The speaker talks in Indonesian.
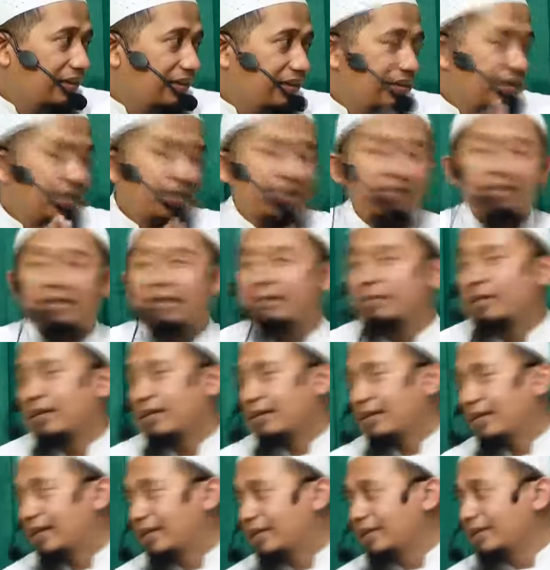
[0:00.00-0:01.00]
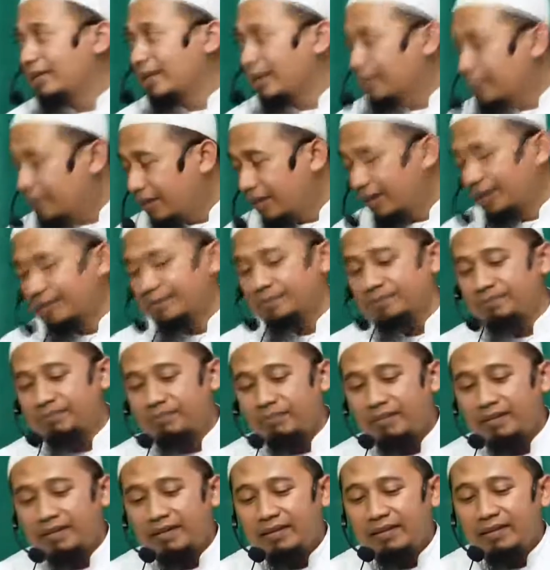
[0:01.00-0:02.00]
yang dia pakai nama
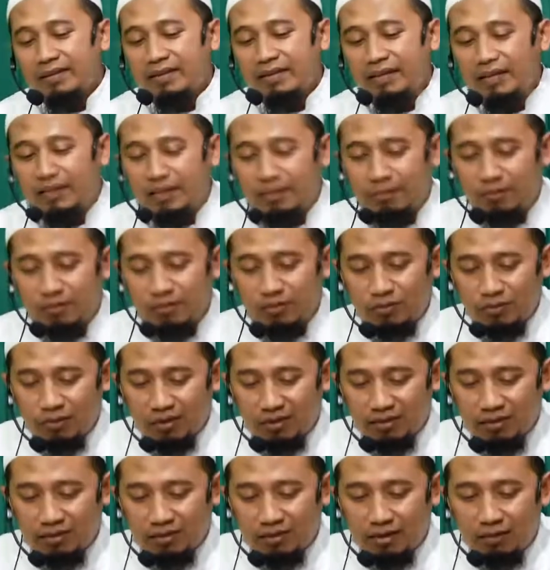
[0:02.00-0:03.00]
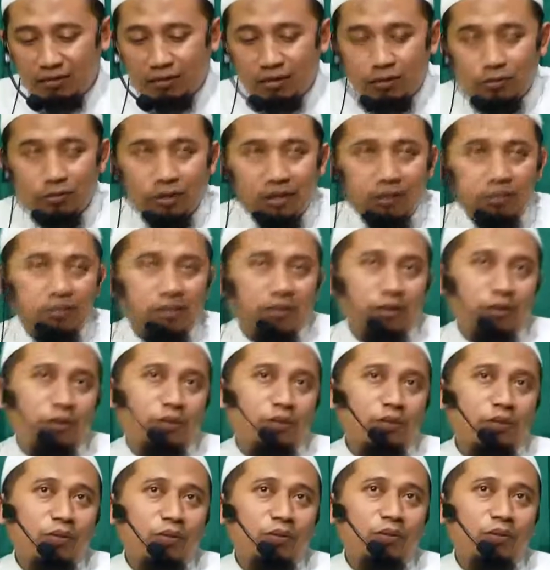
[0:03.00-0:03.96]
ini menunjukkan ketawaduan beliau.